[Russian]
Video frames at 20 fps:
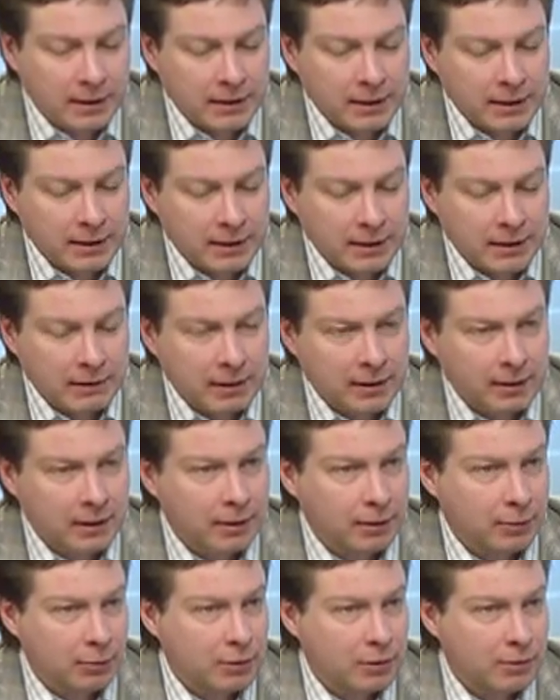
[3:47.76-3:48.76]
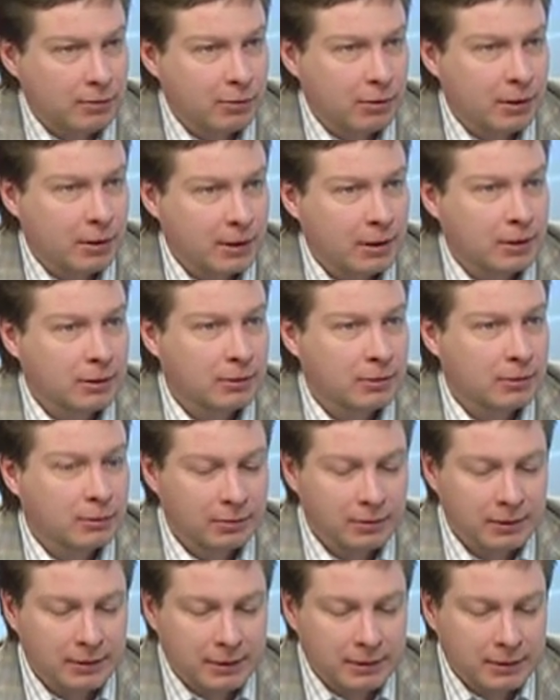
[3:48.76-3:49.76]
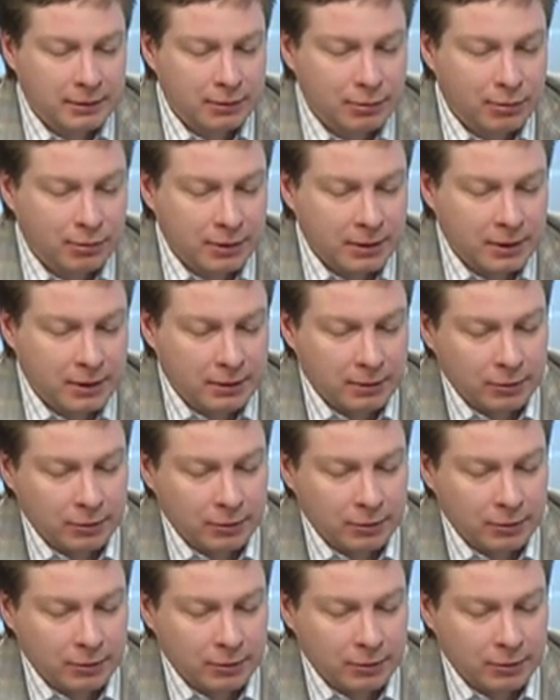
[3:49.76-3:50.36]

здесь, наверное, ключевое, да, турнир